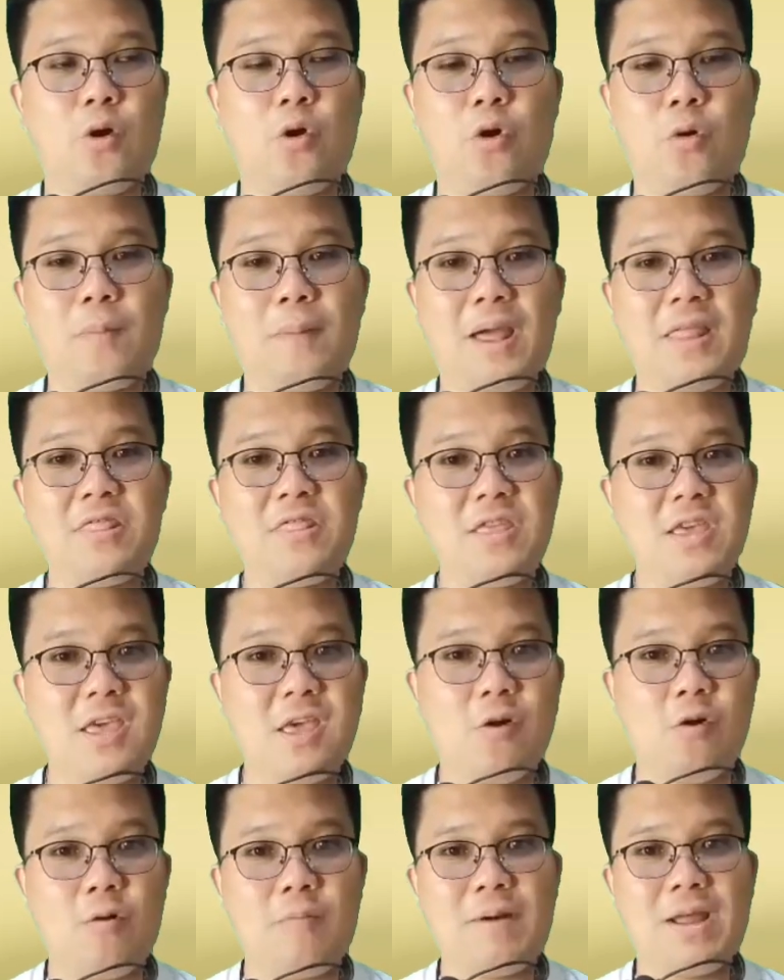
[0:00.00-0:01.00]

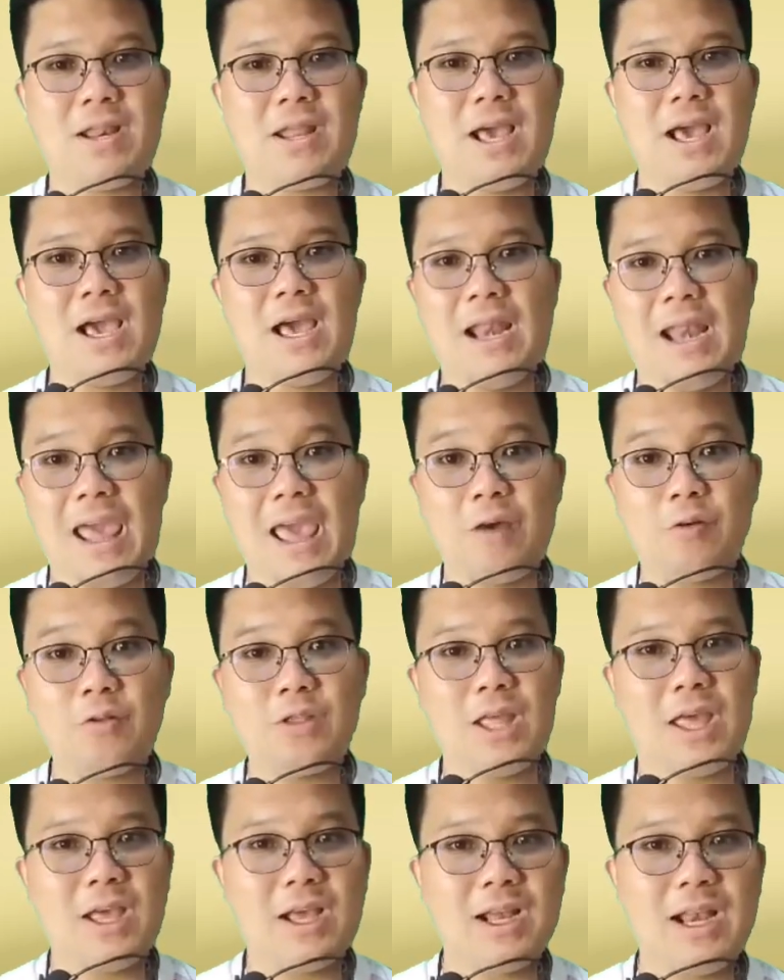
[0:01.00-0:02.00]
6,400 6,500 แล้ว
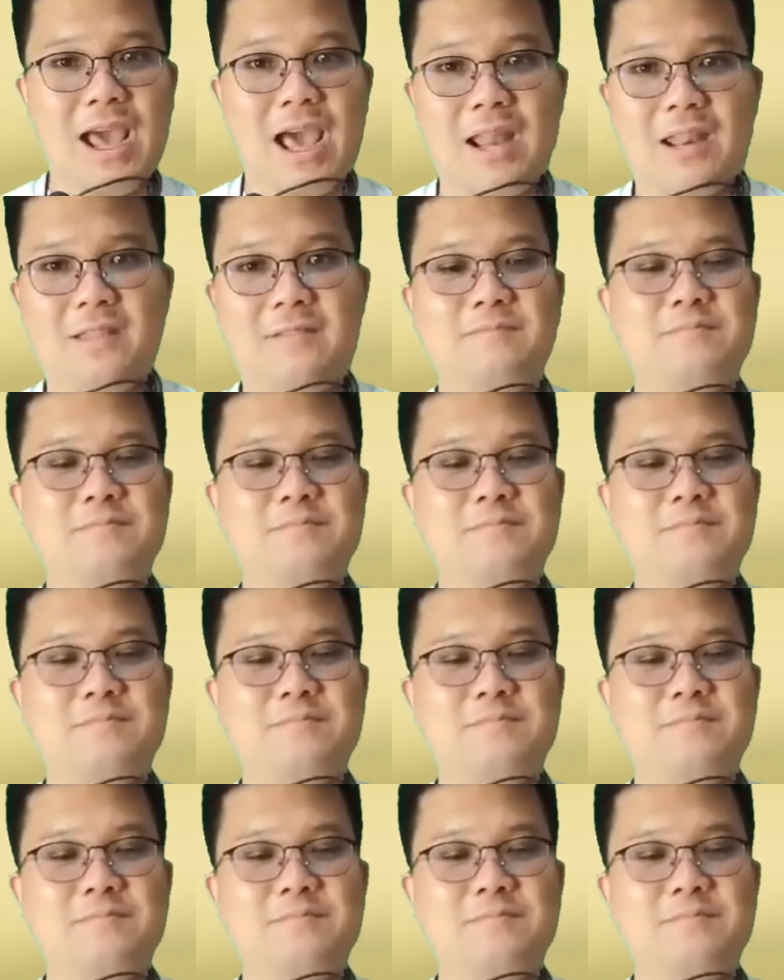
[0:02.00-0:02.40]
แต่กระดาน